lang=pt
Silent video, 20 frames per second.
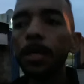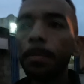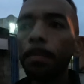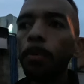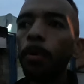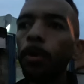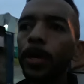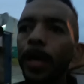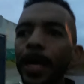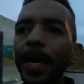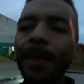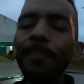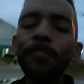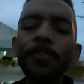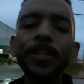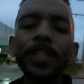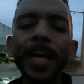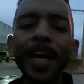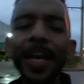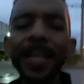porque a
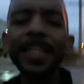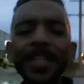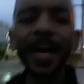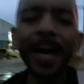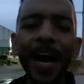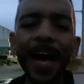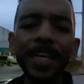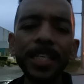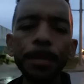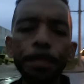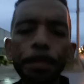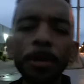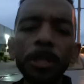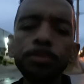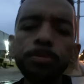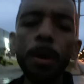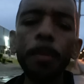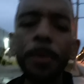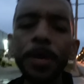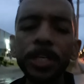fidelidade
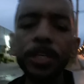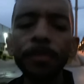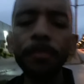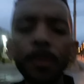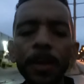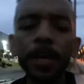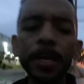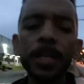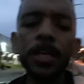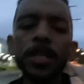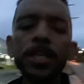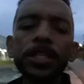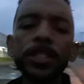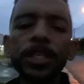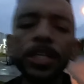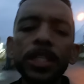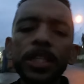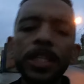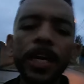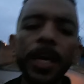principalmente vem
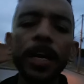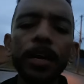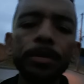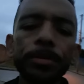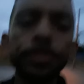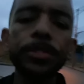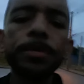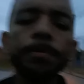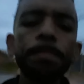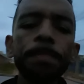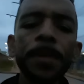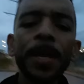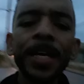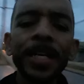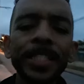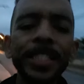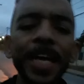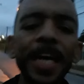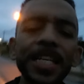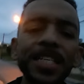de Deus.
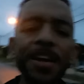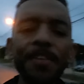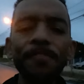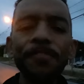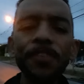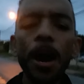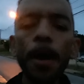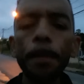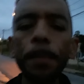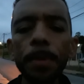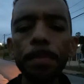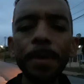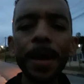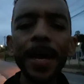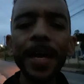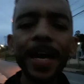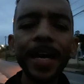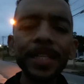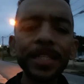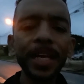Seja fiel
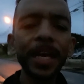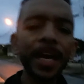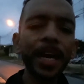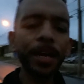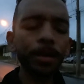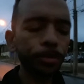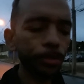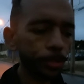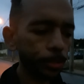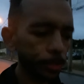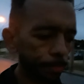primeiro a Deus,